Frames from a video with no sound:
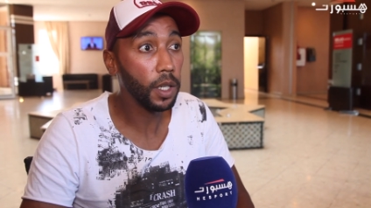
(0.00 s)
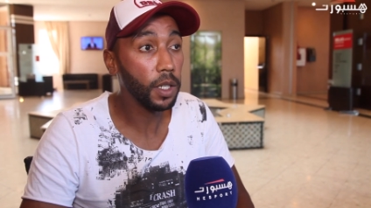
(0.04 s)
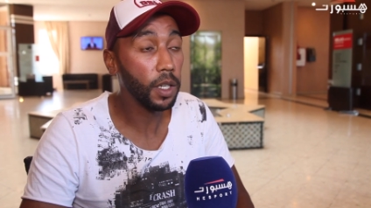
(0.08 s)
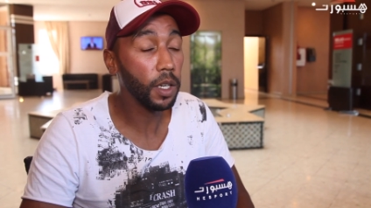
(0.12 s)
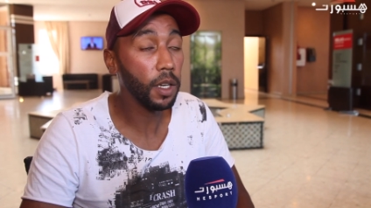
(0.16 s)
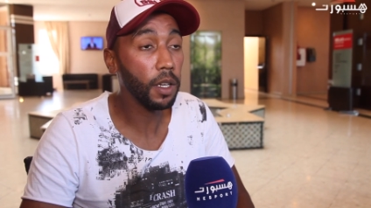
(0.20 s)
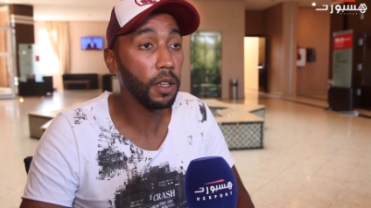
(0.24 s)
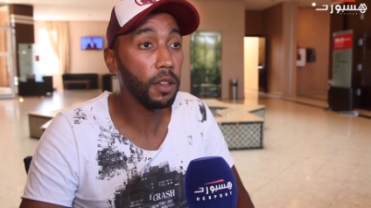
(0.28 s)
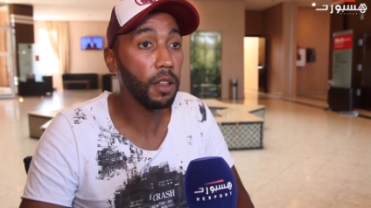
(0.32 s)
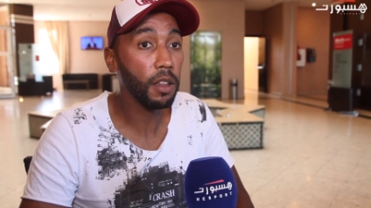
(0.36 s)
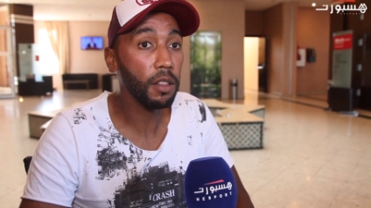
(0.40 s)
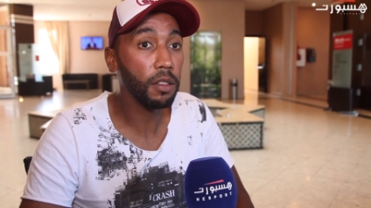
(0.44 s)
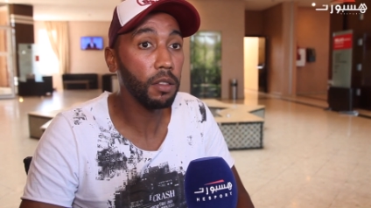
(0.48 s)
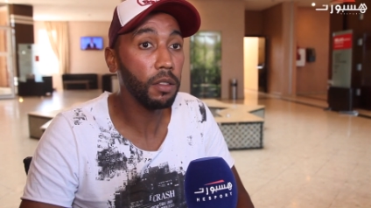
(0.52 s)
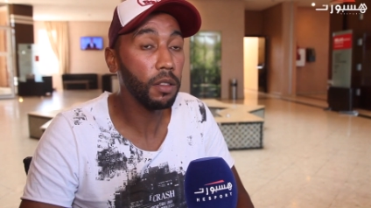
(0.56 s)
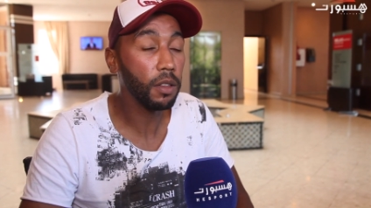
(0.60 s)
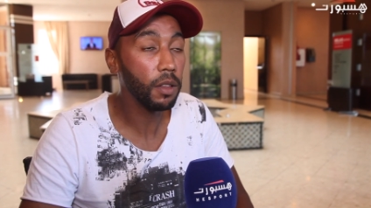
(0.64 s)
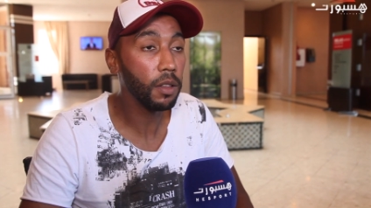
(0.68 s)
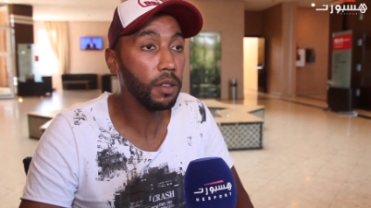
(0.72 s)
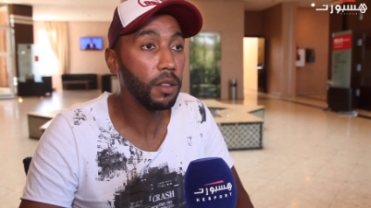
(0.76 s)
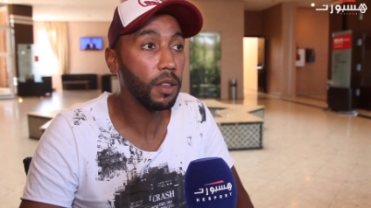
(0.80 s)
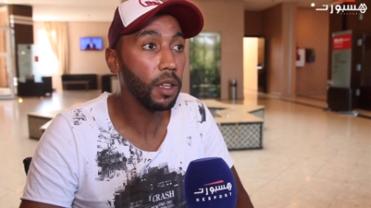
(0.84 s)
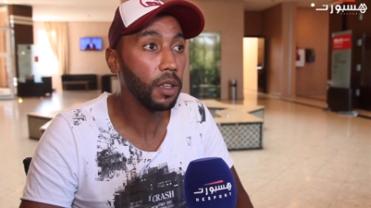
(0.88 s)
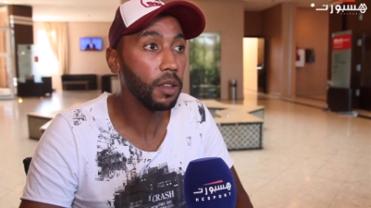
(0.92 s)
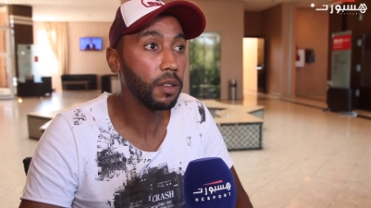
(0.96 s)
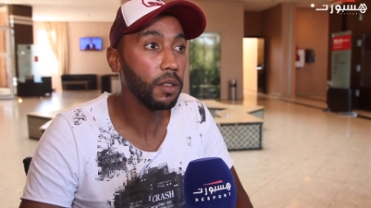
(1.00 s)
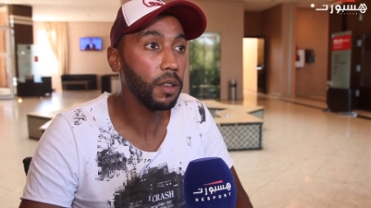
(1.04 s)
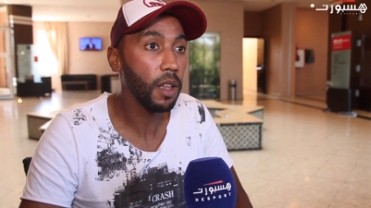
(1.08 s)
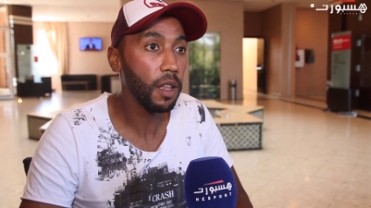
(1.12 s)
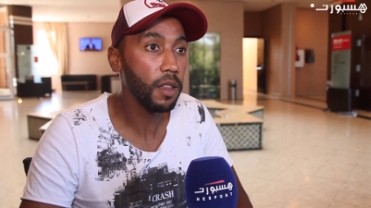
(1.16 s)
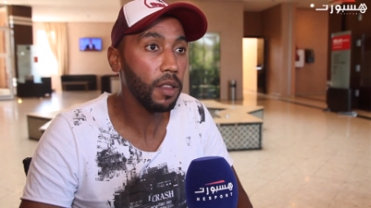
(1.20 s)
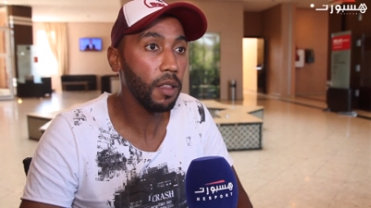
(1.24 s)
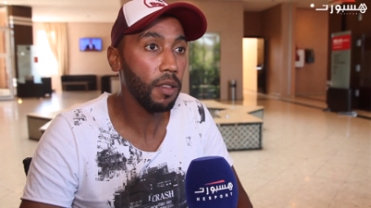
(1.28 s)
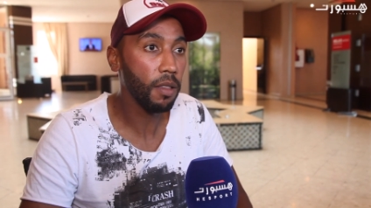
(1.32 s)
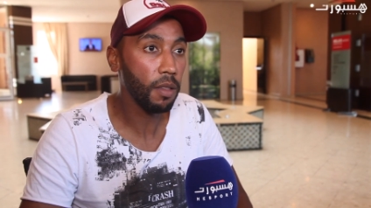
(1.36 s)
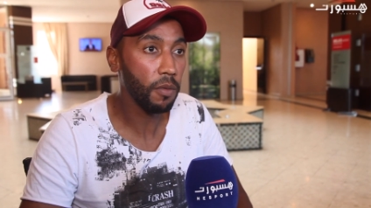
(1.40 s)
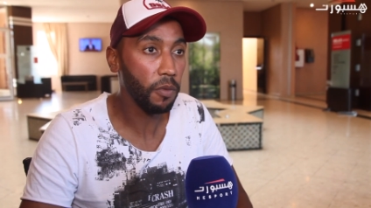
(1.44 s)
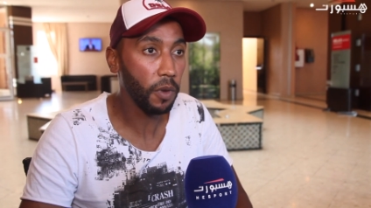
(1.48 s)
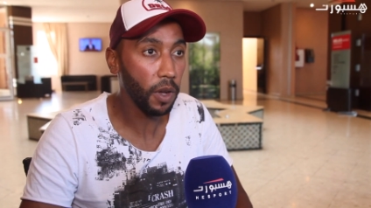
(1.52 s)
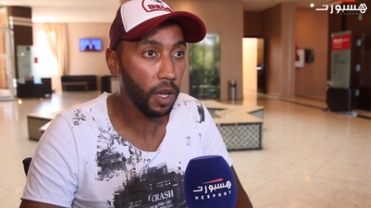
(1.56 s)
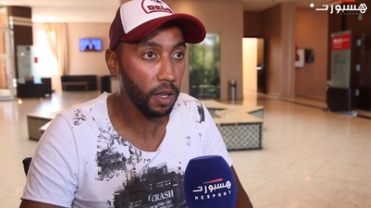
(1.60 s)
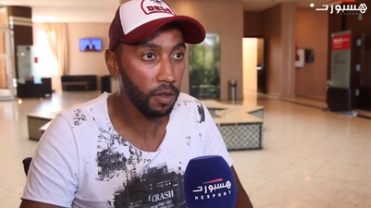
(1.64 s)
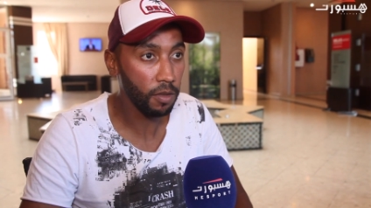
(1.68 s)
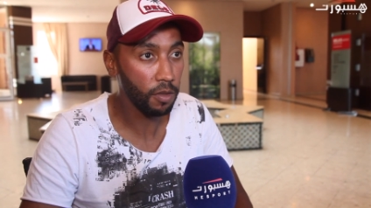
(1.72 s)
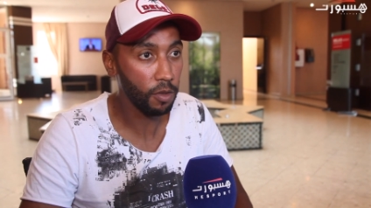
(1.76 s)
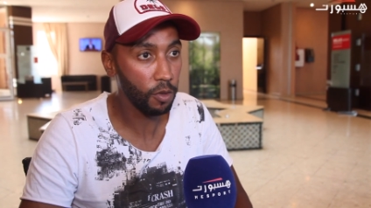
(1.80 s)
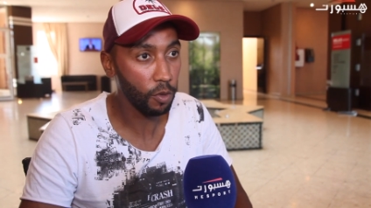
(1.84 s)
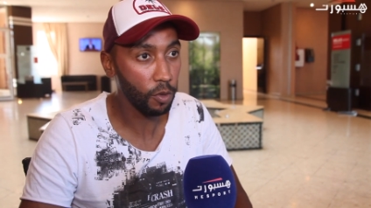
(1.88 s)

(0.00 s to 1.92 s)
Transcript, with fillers: حنا ضد ضد نادي الصفاقس